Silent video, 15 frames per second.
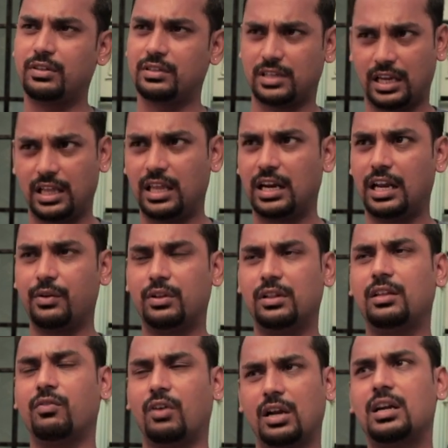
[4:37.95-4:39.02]
செய்திகளை
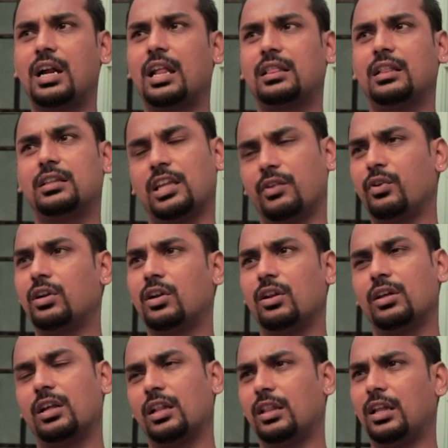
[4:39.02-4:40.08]
வந்து வருங்காலத்தில்
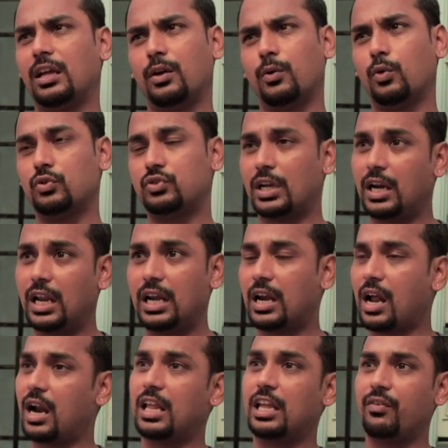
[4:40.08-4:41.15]
தவிர்க்கணுங்கிறது ஒரு சென்னை
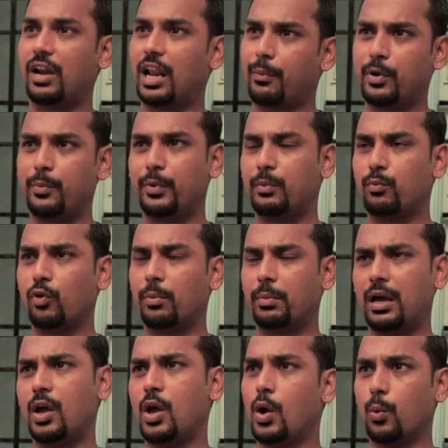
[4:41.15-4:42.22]
நாணயவியல் அமைப்பின்
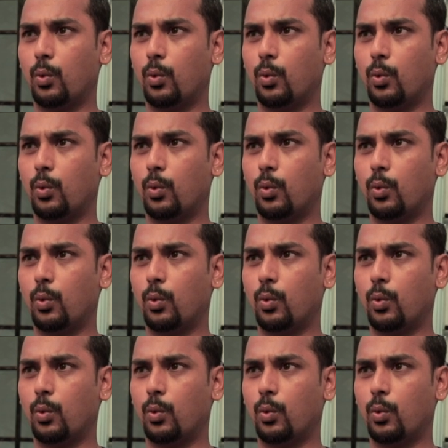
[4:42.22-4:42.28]
மூலமாக